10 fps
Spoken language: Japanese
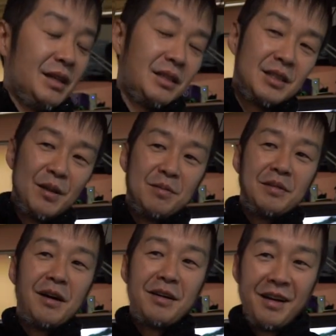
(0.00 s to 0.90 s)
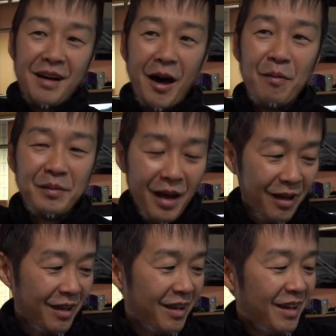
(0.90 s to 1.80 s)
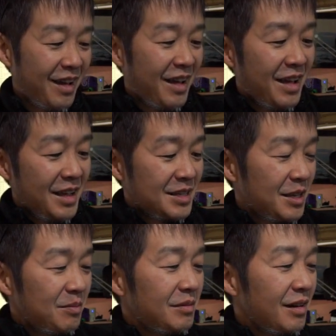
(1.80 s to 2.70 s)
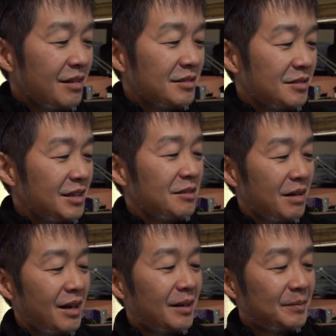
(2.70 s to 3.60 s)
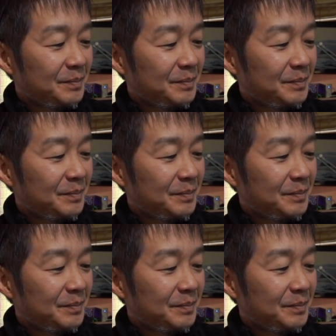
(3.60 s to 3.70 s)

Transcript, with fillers: セブン R 危ないセブン R3 は